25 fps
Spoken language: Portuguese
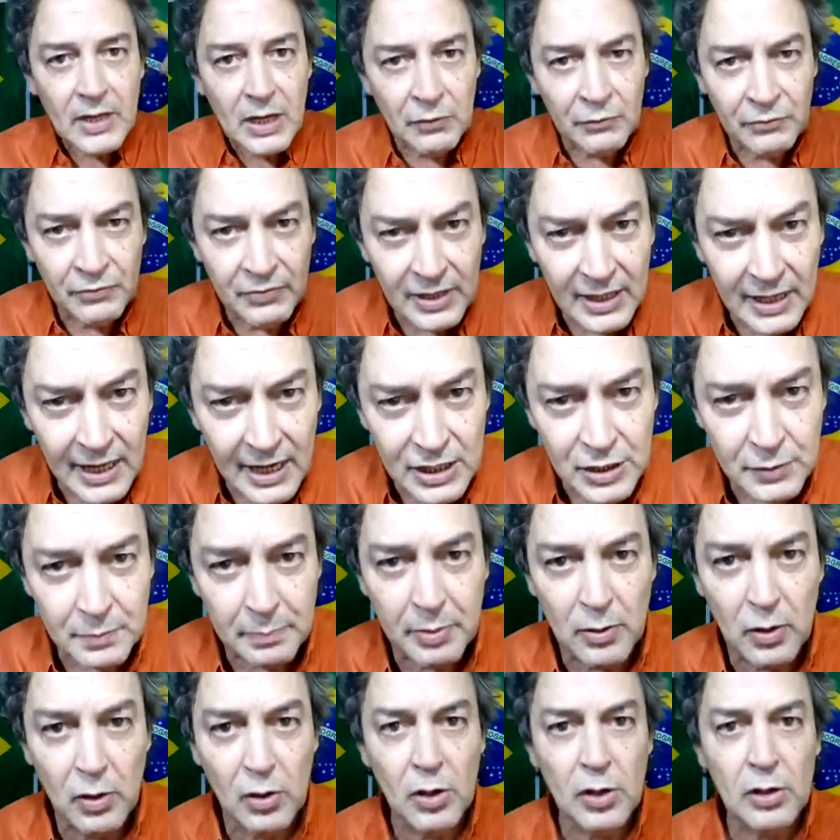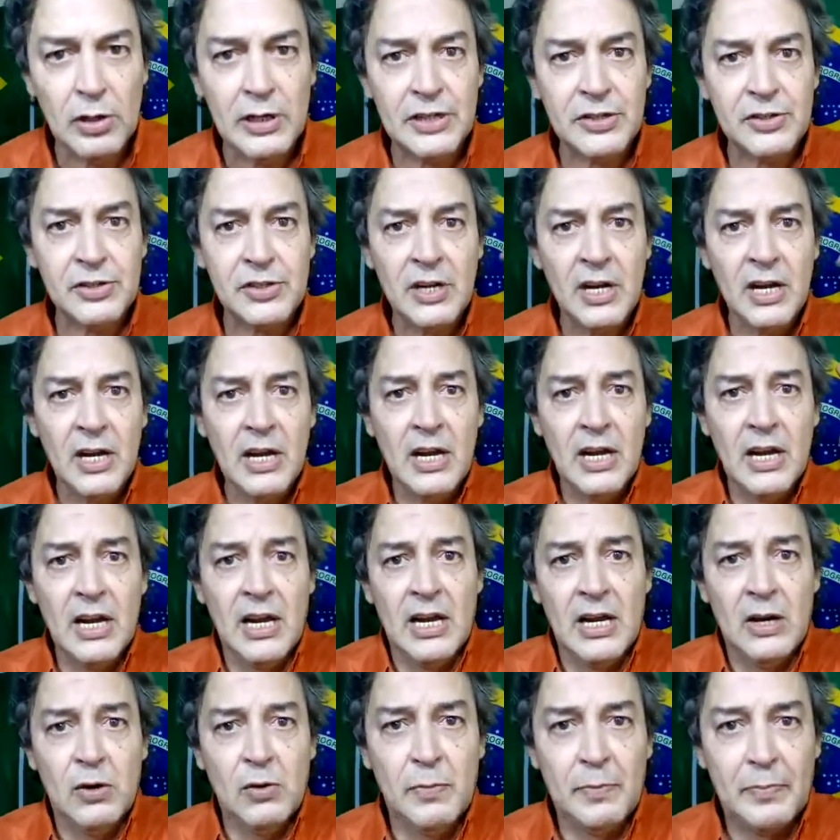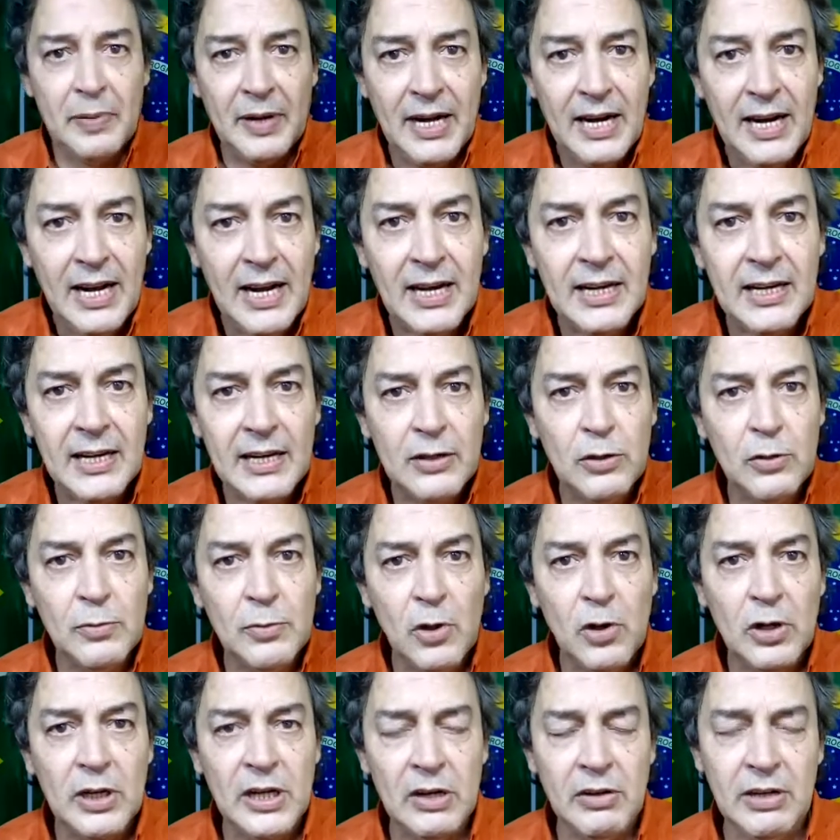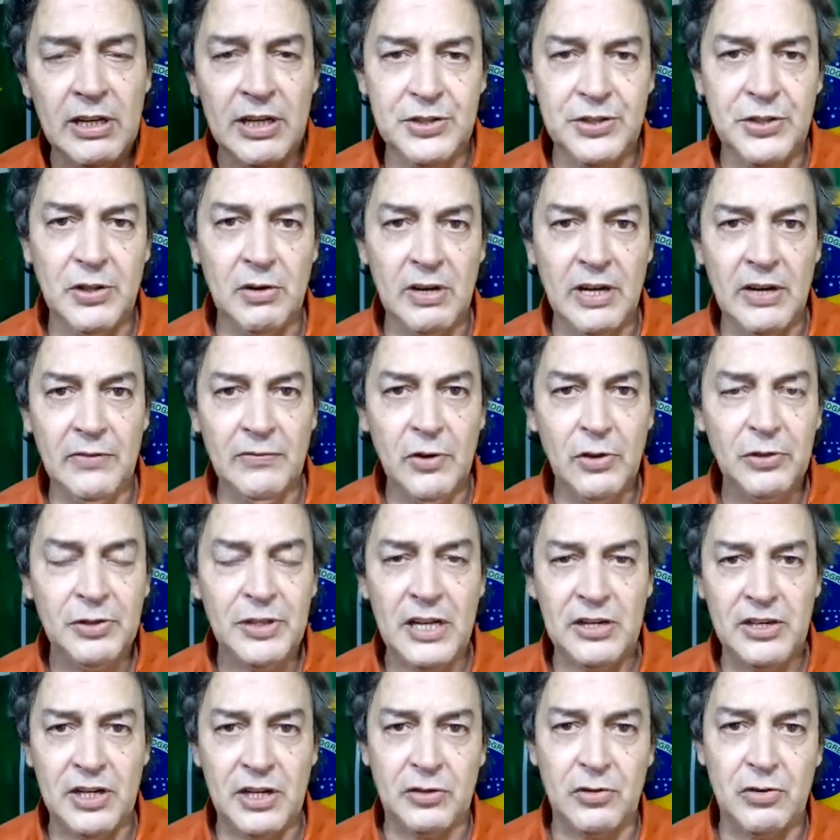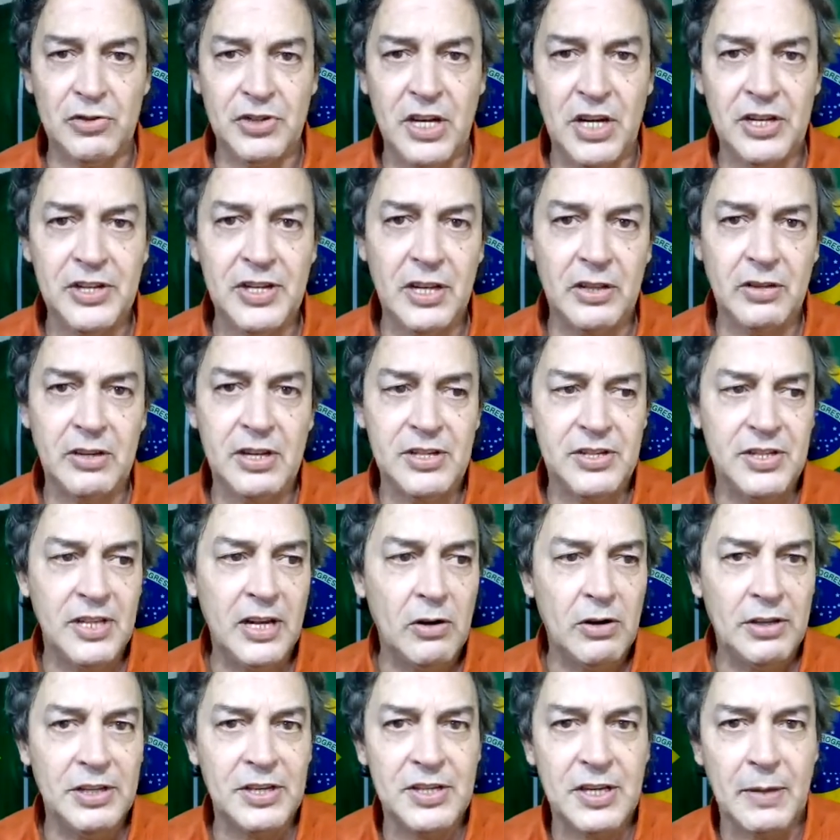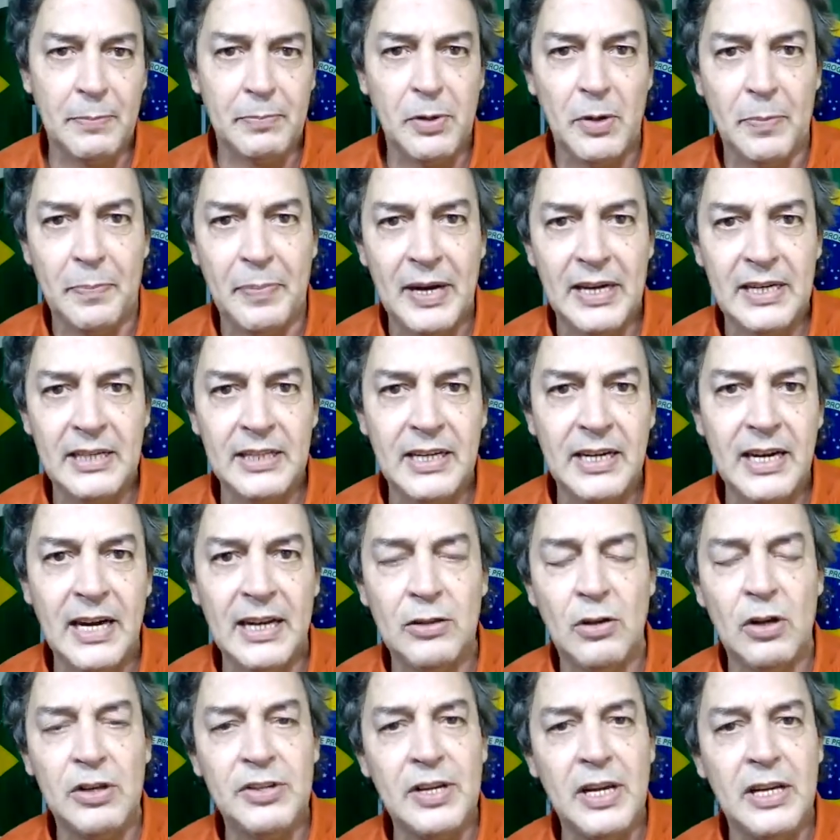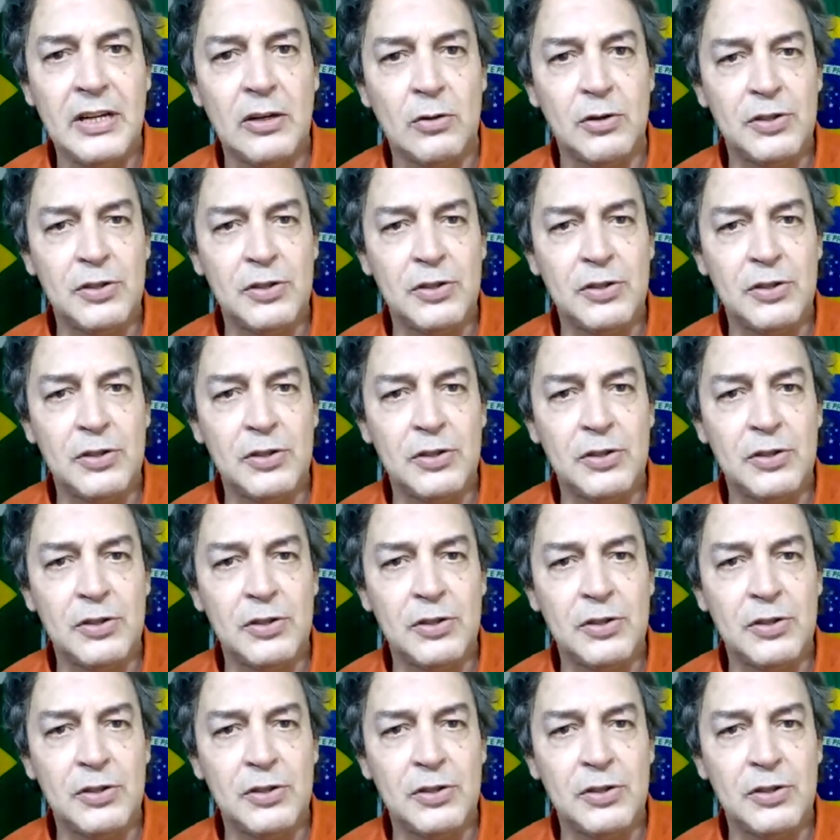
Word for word: Vilas Boas, o Braga e o Mourão, eles estão revoltados, já estão chateados com esse negócio dessa propaganda enganosa aí.